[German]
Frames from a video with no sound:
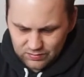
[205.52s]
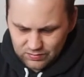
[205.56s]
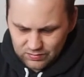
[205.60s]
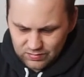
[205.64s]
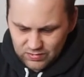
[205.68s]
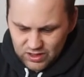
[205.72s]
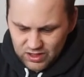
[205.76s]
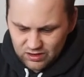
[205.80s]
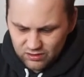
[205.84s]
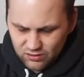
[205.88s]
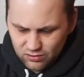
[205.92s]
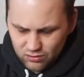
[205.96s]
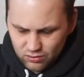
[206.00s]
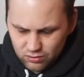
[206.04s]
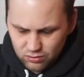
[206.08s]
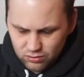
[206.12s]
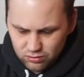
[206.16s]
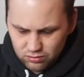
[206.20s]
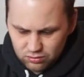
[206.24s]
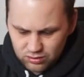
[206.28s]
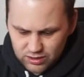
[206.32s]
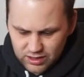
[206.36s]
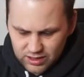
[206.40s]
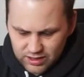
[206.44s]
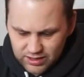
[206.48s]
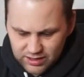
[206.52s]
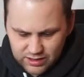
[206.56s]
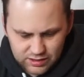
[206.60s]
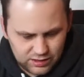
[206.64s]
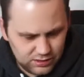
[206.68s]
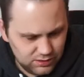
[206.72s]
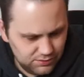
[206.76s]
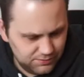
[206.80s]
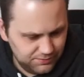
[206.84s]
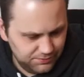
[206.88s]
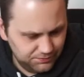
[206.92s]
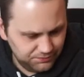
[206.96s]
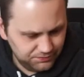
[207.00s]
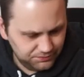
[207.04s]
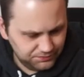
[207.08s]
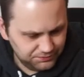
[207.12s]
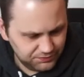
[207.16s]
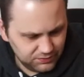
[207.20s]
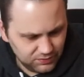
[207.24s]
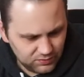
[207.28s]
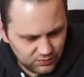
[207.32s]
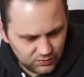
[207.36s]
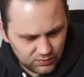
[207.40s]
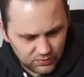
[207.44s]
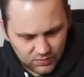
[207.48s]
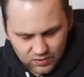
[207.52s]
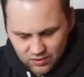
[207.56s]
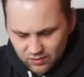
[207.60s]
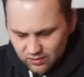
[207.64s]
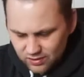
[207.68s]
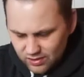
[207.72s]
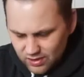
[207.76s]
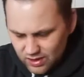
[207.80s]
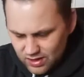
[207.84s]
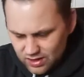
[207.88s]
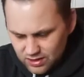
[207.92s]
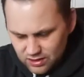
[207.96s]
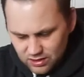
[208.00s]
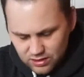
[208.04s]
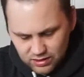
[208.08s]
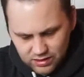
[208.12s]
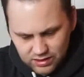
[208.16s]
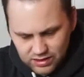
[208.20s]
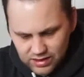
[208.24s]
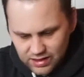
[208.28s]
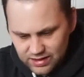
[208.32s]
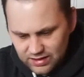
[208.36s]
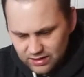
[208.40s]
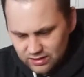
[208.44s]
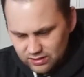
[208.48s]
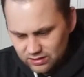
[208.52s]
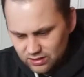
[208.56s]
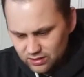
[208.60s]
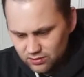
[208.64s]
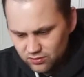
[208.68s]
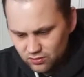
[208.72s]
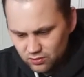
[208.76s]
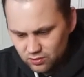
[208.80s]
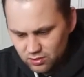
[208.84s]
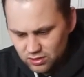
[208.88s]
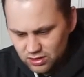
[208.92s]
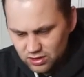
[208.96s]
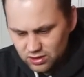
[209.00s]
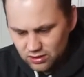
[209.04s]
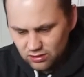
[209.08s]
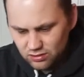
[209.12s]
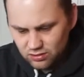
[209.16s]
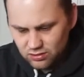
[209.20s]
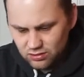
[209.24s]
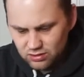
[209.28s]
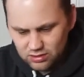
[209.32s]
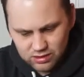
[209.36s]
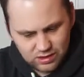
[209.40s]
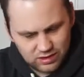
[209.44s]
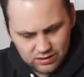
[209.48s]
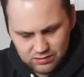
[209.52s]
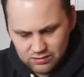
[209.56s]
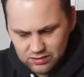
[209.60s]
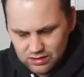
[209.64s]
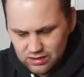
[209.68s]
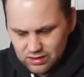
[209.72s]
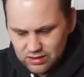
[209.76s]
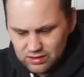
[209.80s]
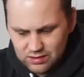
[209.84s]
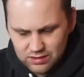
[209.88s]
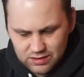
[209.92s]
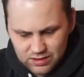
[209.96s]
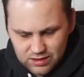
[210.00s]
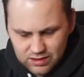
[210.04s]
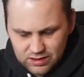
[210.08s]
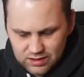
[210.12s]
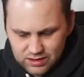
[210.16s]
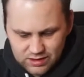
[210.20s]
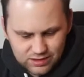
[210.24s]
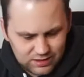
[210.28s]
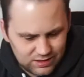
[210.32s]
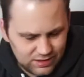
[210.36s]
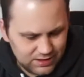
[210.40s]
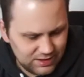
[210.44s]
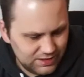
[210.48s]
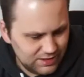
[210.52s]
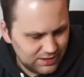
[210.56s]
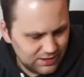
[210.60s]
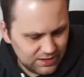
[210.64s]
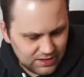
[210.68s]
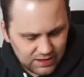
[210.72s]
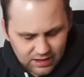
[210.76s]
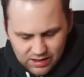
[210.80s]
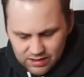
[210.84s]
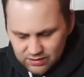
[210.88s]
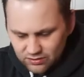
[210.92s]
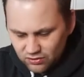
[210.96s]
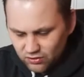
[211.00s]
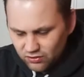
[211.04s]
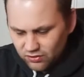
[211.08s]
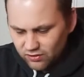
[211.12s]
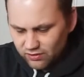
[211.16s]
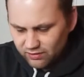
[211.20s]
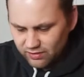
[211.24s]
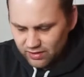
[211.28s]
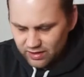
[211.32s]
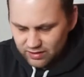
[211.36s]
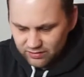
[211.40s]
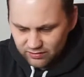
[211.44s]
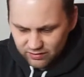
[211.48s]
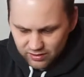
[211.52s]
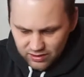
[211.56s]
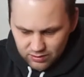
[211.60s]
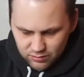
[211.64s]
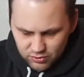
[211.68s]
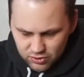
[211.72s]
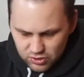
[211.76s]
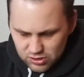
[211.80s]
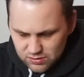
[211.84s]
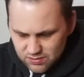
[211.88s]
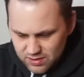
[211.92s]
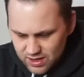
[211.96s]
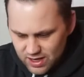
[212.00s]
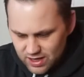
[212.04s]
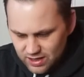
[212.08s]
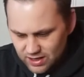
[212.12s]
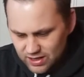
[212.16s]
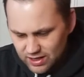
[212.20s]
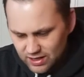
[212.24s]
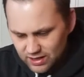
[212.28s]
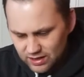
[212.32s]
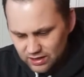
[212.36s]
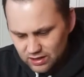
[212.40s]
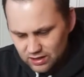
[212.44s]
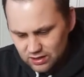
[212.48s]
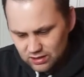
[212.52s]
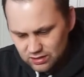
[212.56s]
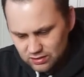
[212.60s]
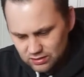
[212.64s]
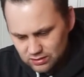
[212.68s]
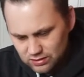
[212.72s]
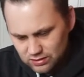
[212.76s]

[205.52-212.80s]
nicht so geil. Ist der andere leichter zu bedienen? Nee. Also es ist extrem schwergängig,